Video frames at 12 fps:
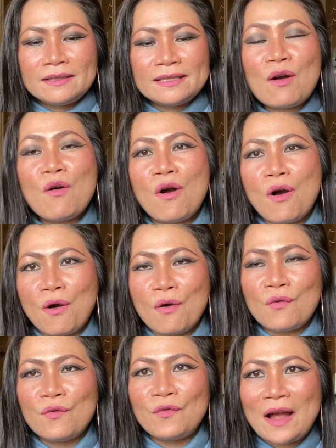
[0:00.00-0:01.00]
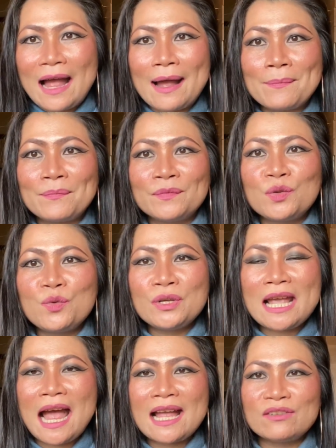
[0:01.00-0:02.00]
เจ้าของฟาร์มทุ่ง
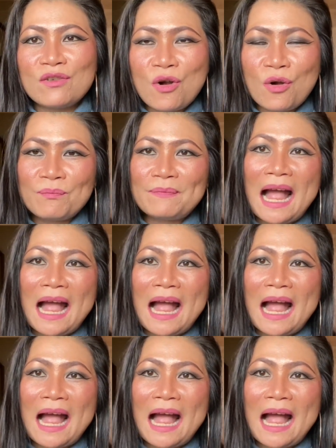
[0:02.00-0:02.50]
หญ้าเจ้าของ